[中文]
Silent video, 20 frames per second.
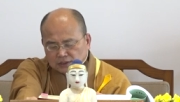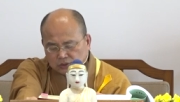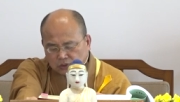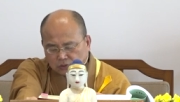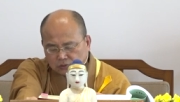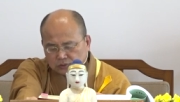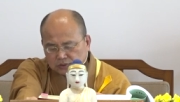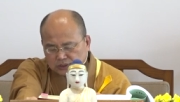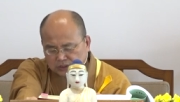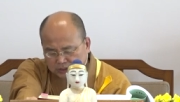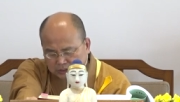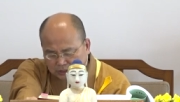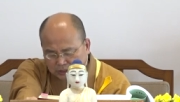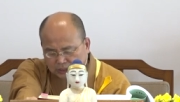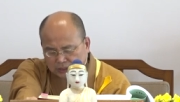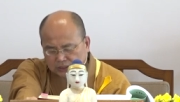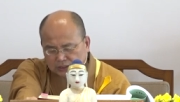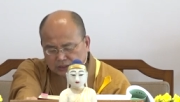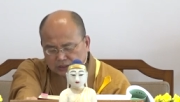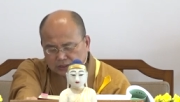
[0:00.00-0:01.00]
从这
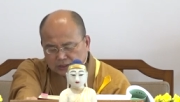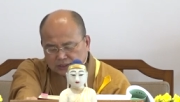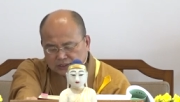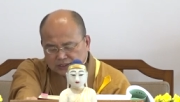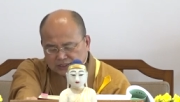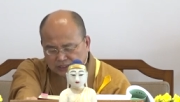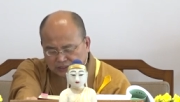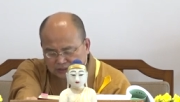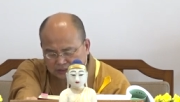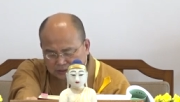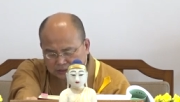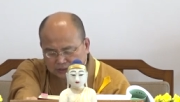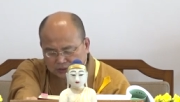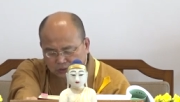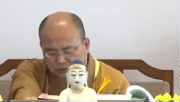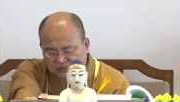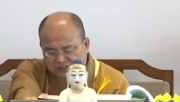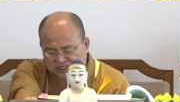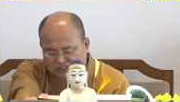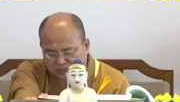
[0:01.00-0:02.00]
个生死
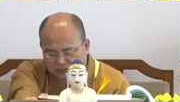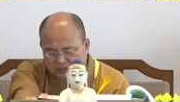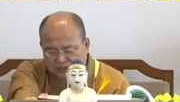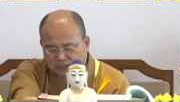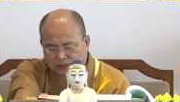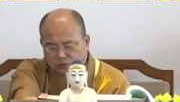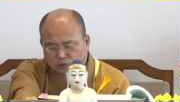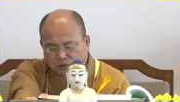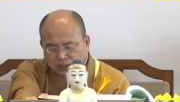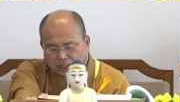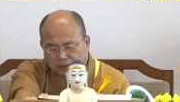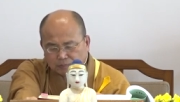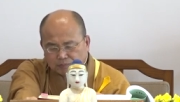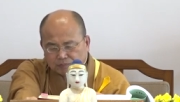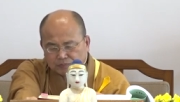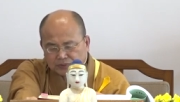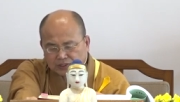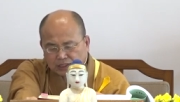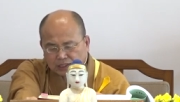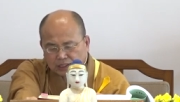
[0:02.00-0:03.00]
中得解脱了
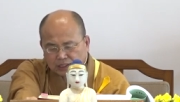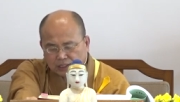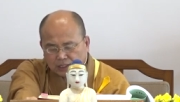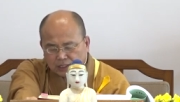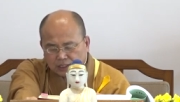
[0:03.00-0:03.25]
啊，